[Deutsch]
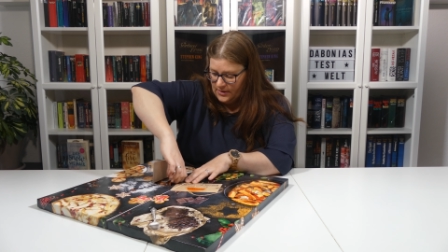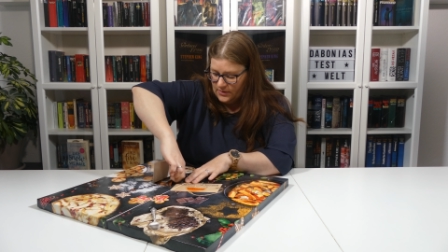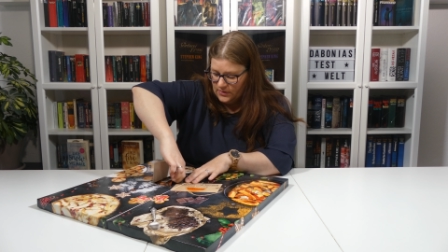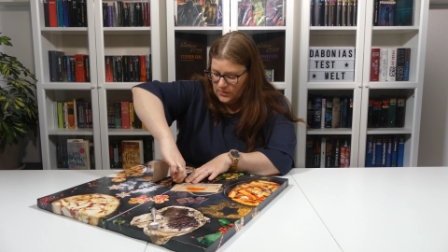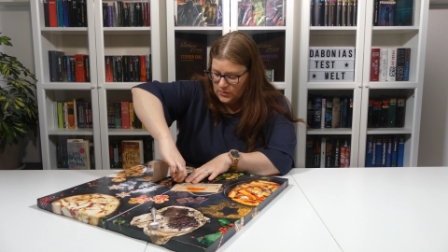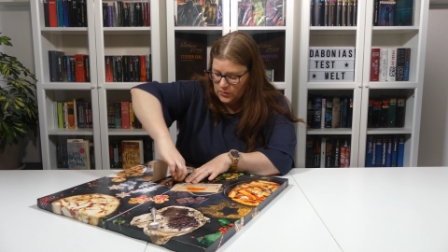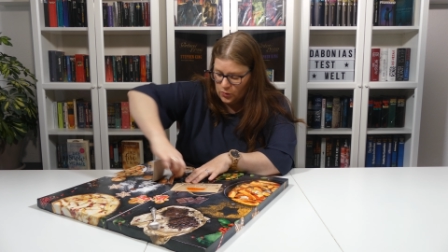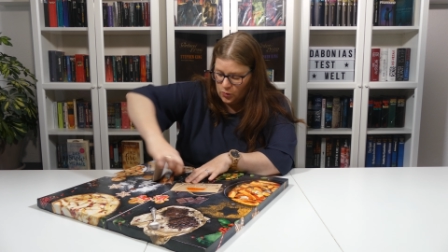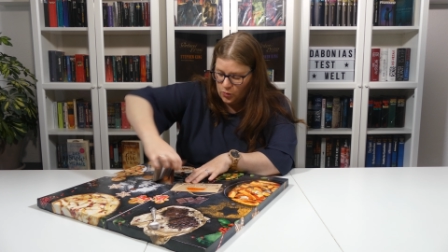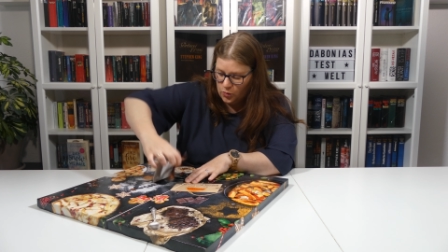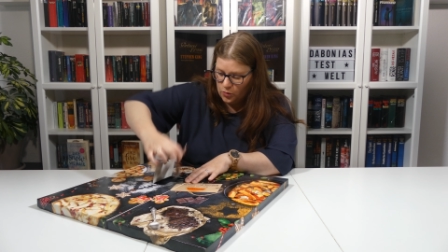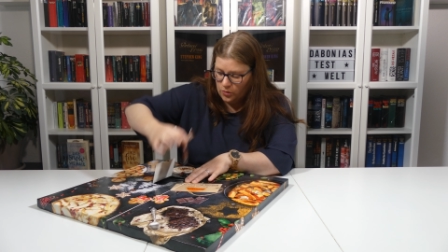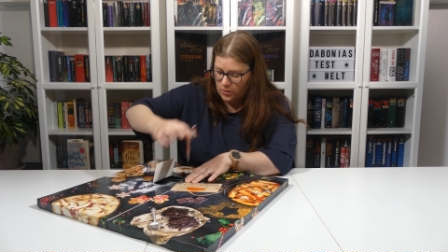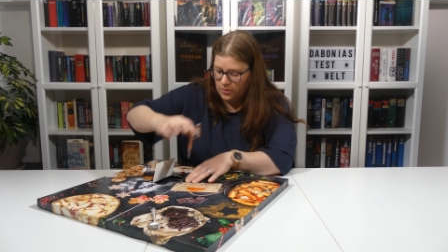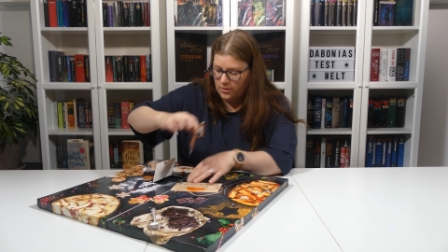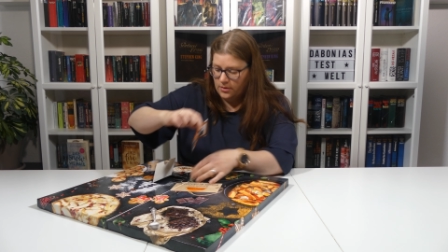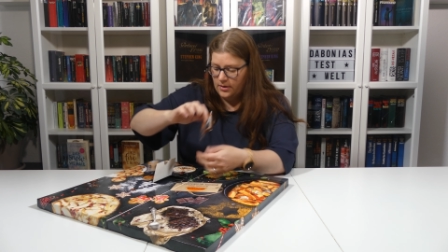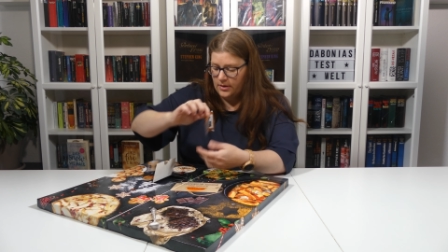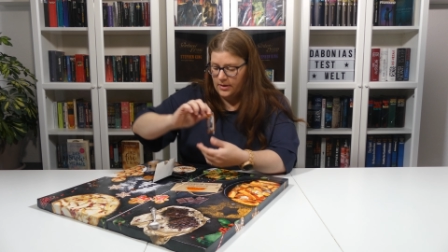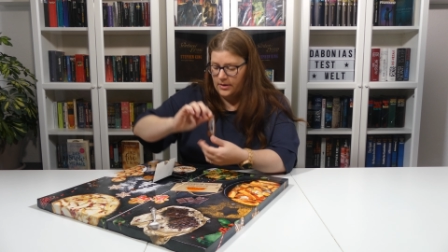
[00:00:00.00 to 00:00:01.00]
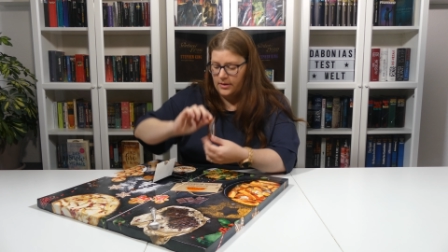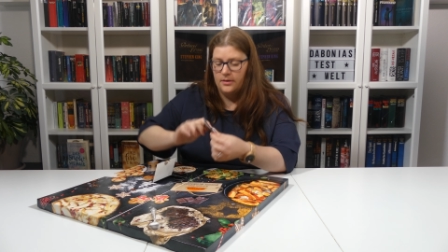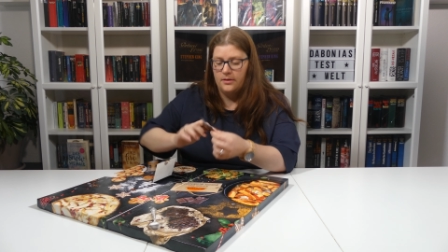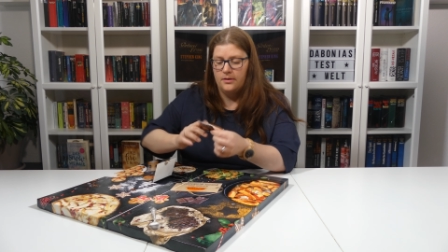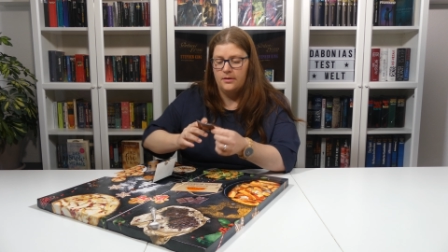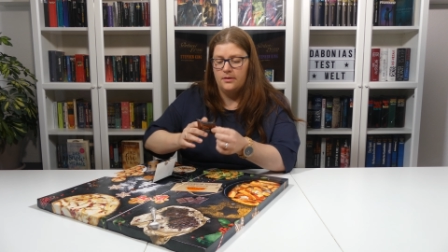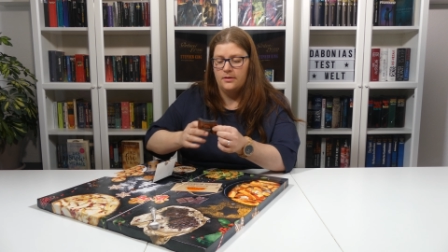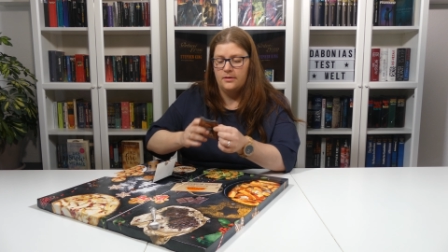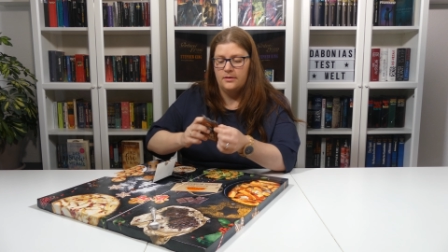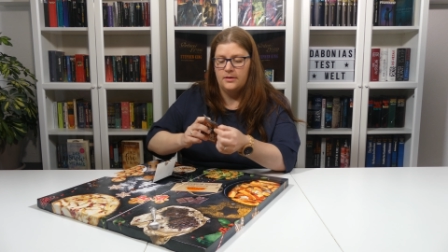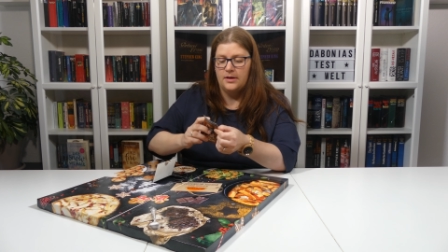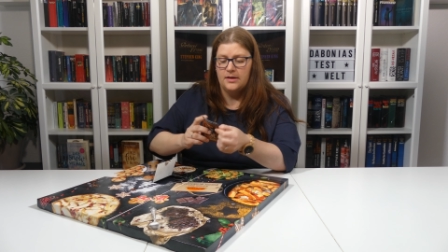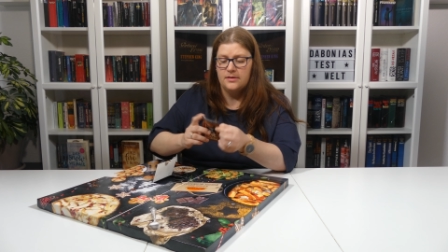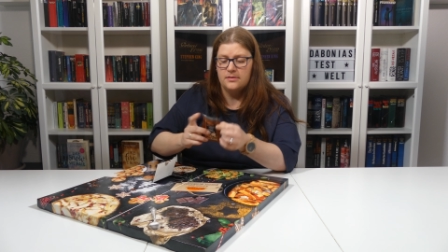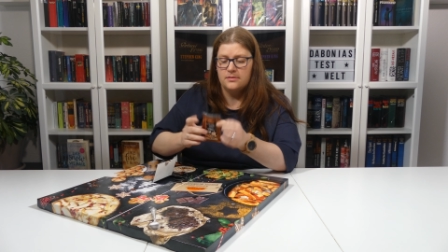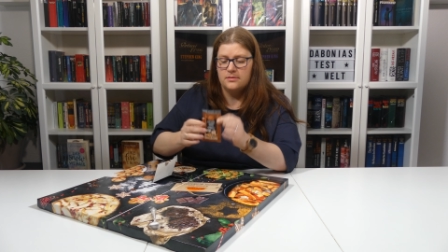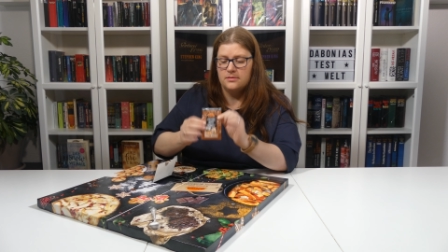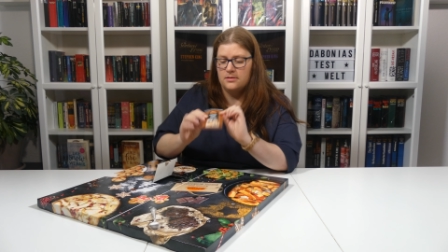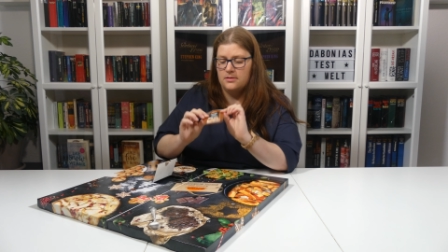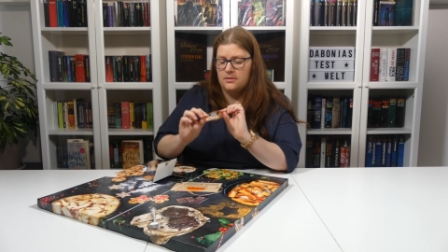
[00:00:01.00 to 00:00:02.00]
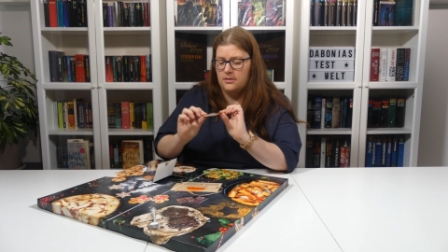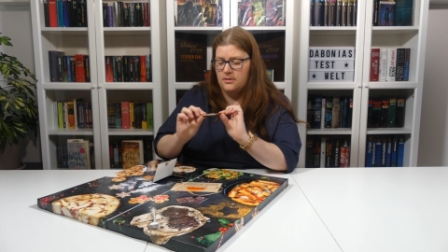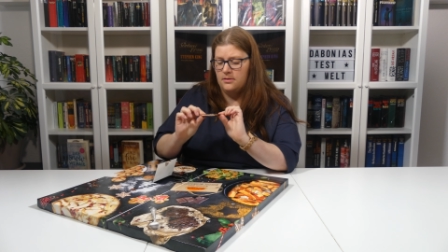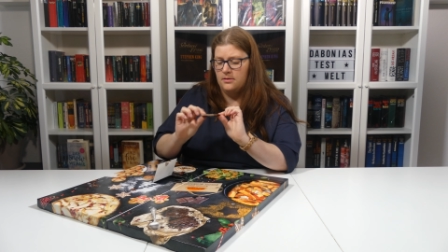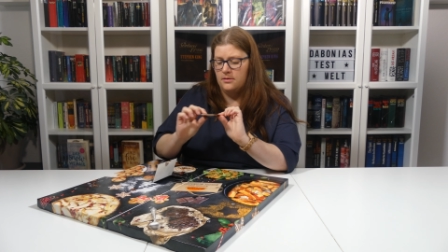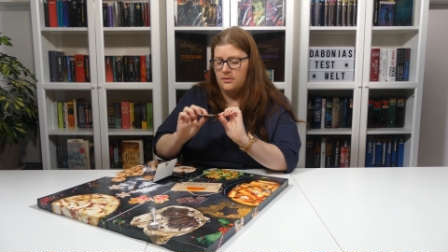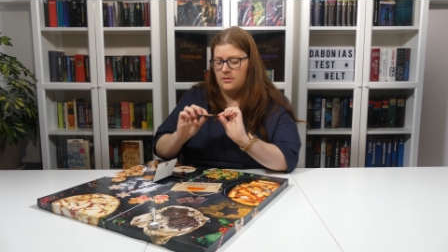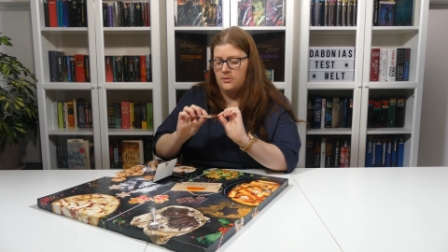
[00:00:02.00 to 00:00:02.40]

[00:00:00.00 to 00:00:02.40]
So, das äh,